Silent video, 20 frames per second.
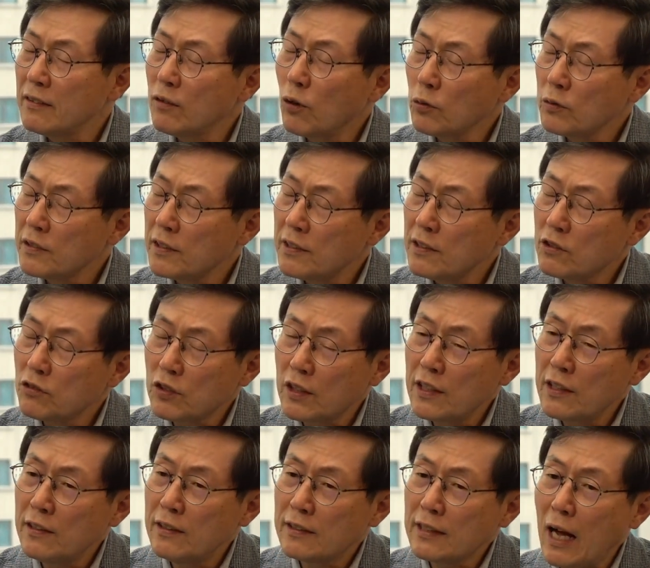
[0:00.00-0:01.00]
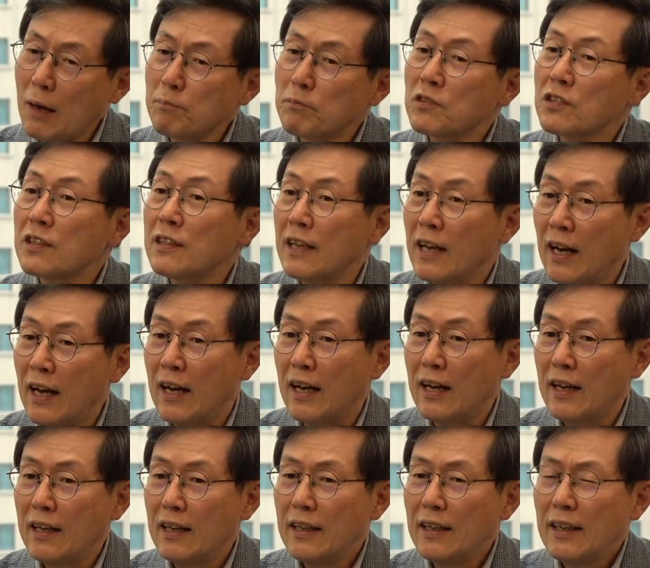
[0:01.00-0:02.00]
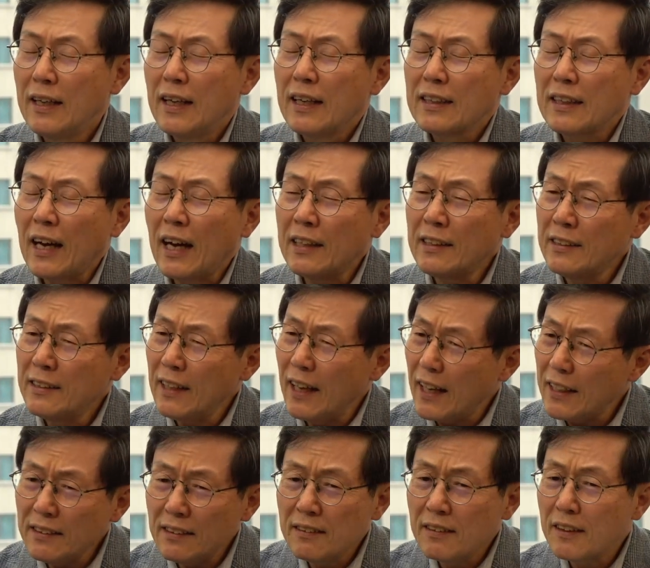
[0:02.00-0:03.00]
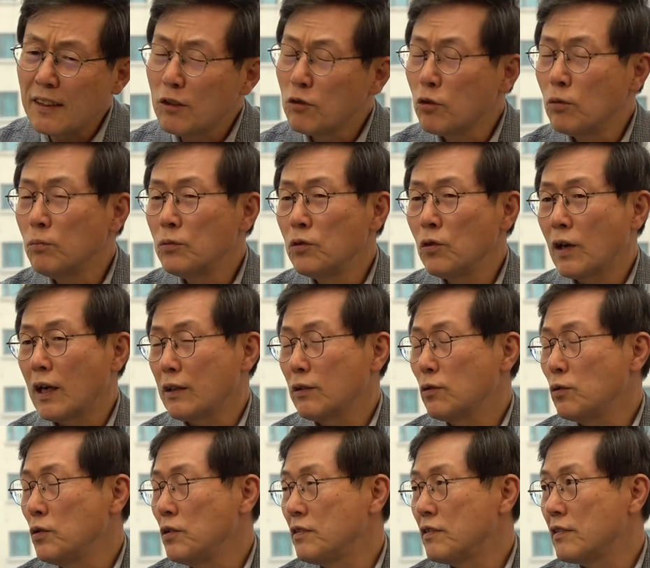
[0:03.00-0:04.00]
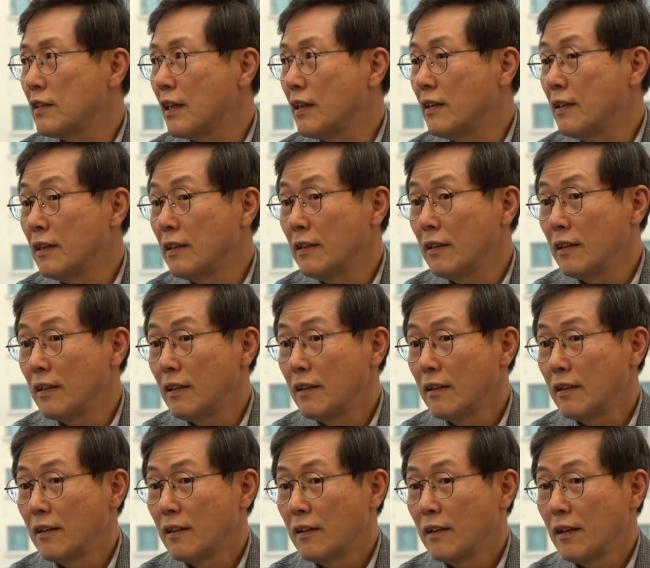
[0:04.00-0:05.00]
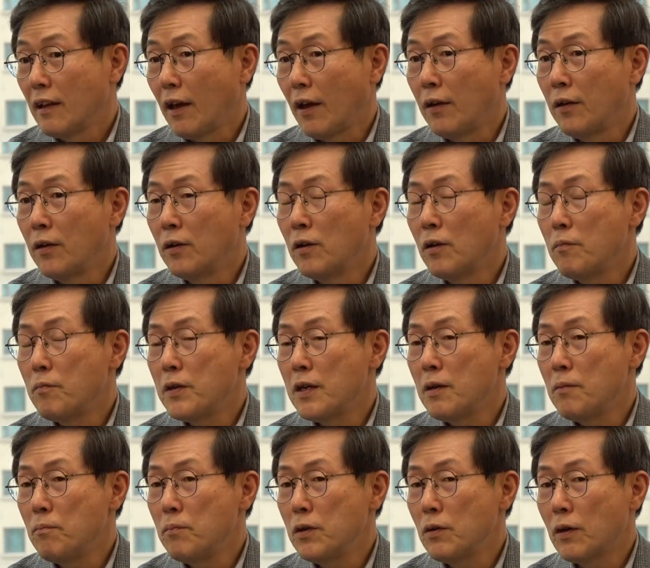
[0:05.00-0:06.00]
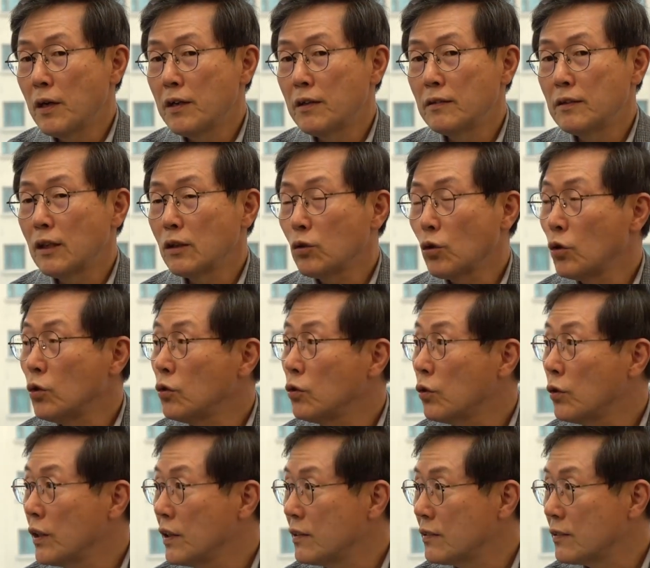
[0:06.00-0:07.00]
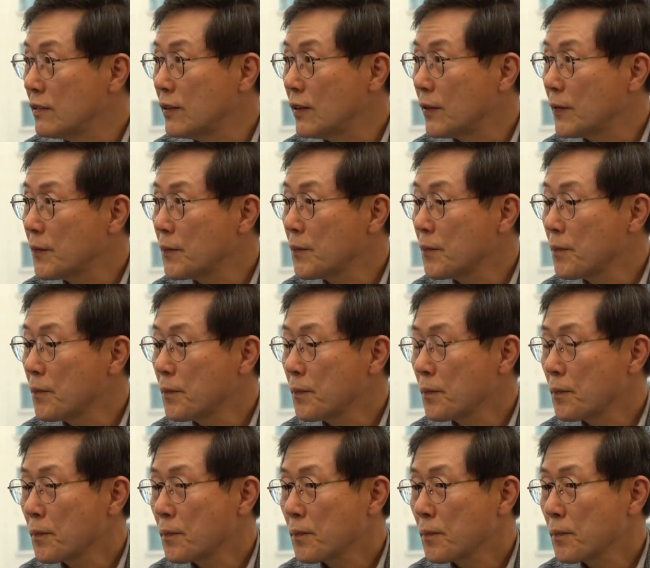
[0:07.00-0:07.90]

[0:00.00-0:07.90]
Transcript: 호텔 체인을 합쳐야 네. 단한 개 룸도 갖고 있지 않는 음. 에어비앤비와 현재 똔똔이거든요. 아